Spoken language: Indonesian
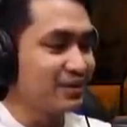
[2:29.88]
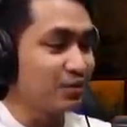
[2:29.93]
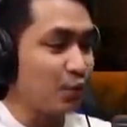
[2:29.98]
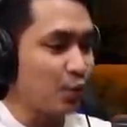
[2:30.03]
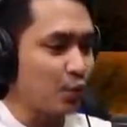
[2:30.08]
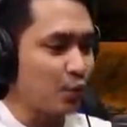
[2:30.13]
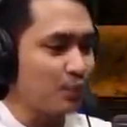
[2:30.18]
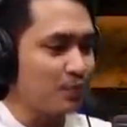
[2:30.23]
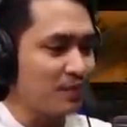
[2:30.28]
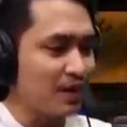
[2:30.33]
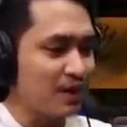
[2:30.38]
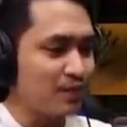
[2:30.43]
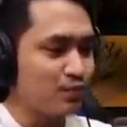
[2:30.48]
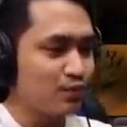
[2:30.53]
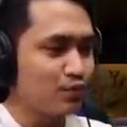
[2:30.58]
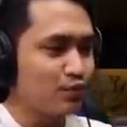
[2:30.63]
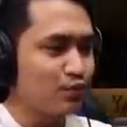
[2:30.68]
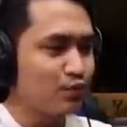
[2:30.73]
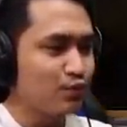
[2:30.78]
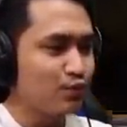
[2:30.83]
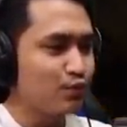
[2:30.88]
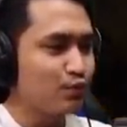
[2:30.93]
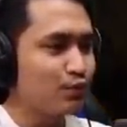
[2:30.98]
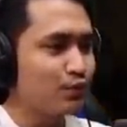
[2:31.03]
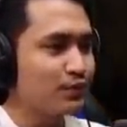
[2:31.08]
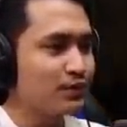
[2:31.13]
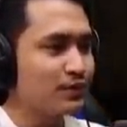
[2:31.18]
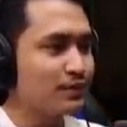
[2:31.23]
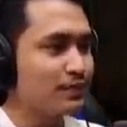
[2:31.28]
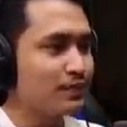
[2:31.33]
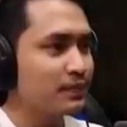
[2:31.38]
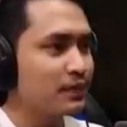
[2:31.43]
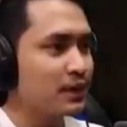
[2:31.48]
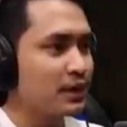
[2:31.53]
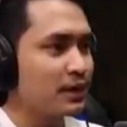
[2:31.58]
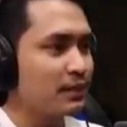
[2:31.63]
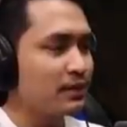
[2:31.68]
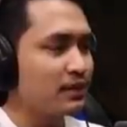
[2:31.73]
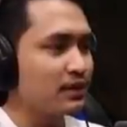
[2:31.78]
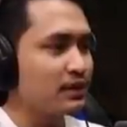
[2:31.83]
Gue lupa, dong
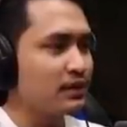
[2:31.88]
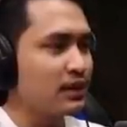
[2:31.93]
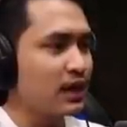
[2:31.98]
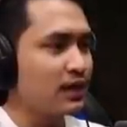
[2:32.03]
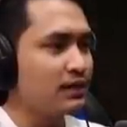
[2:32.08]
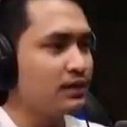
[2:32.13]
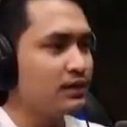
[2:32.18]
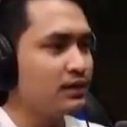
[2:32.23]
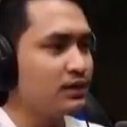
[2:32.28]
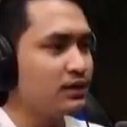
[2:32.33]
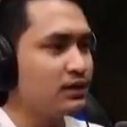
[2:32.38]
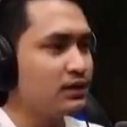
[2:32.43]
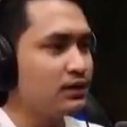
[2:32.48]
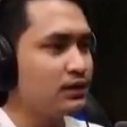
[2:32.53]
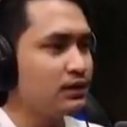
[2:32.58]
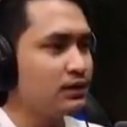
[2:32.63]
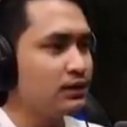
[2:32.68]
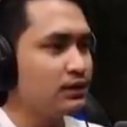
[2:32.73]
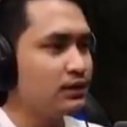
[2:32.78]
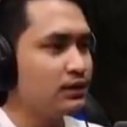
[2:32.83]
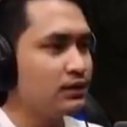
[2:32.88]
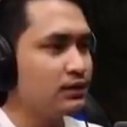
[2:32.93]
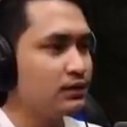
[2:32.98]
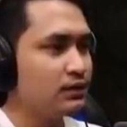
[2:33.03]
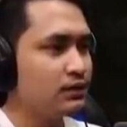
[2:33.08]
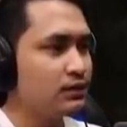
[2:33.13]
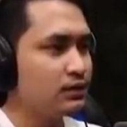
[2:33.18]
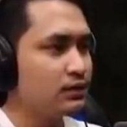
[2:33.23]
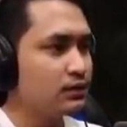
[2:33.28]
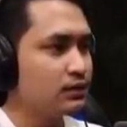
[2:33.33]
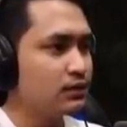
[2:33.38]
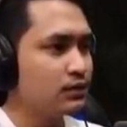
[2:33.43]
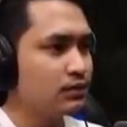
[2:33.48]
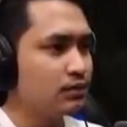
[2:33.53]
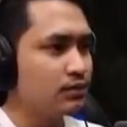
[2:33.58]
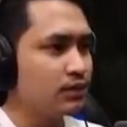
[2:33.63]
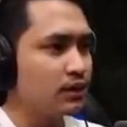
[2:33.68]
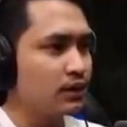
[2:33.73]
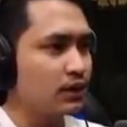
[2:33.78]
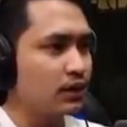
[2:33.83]
Terjadi.
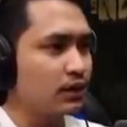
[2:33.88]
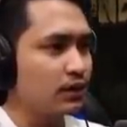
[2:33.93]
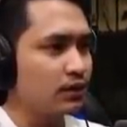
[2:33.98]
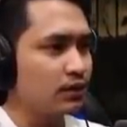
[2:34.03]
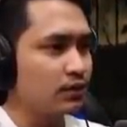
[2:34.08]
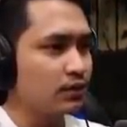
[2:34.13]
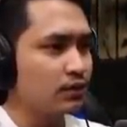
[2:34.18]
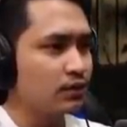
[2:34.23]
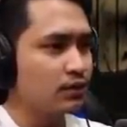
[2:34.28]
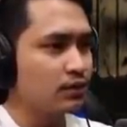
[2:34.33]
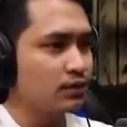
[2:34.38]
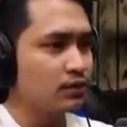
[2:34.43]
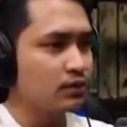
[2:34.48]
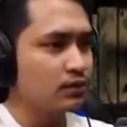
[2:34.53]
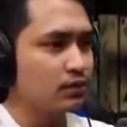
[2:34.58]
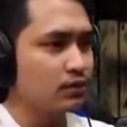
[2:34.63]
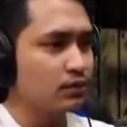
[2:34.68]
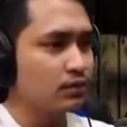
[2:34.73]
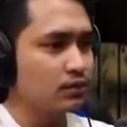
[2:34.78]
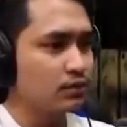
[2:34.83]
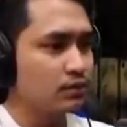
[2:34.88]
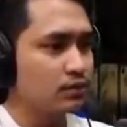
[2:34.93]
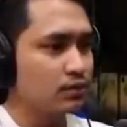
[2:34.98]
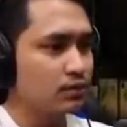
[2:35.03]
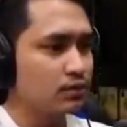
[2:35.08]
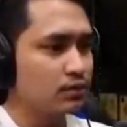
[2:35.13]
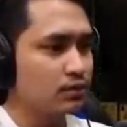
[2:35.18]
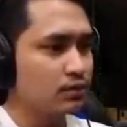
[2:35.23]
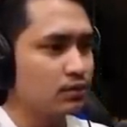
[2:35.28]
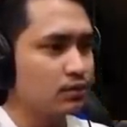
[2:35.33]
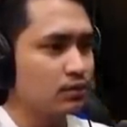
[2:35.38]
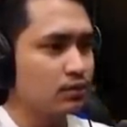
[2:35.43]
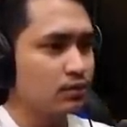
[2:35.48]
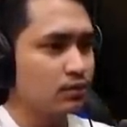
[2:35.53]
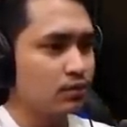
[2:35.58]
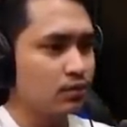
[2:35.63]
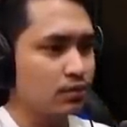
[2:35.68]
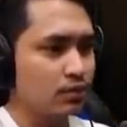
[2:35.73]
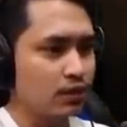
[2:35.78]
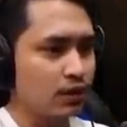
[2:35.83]
Bener gak nih? Oke,
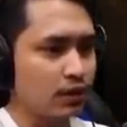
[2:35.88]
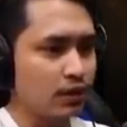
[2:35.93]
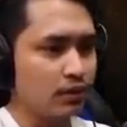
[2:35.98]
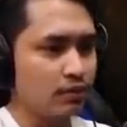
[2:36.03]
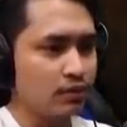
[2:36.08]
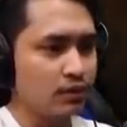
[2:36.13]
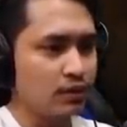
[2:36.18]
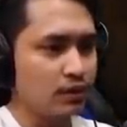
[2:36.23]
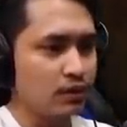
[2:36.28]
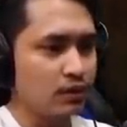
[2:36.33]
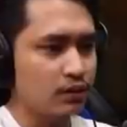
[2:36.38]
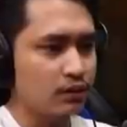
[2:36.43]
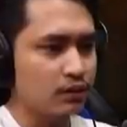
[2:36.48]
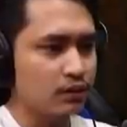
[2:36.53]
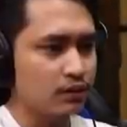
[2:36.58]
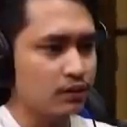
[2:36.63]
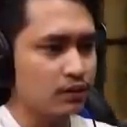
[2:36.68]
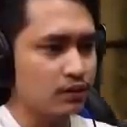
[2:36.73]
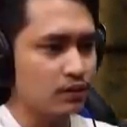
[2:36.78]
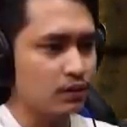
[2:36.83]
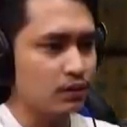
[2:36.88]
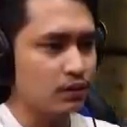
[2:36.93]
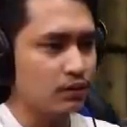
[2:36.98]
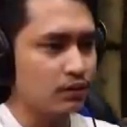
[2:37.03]
okay, bener ke sini.